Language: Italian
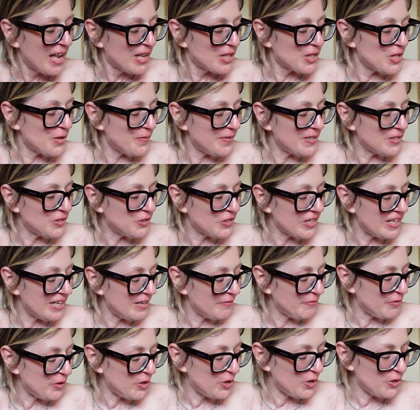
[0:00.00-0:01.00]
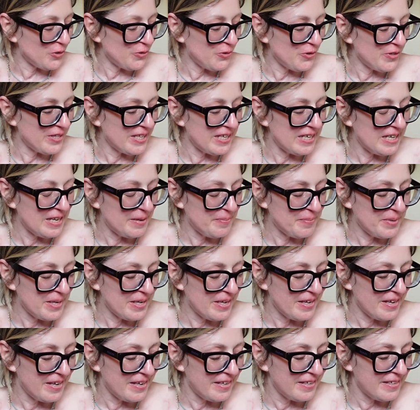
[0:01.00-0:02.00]
dove c'è la foto della
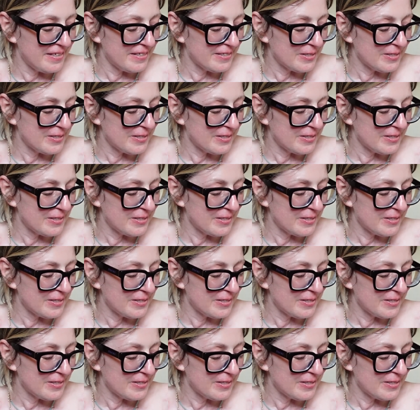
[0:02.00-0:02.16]
mia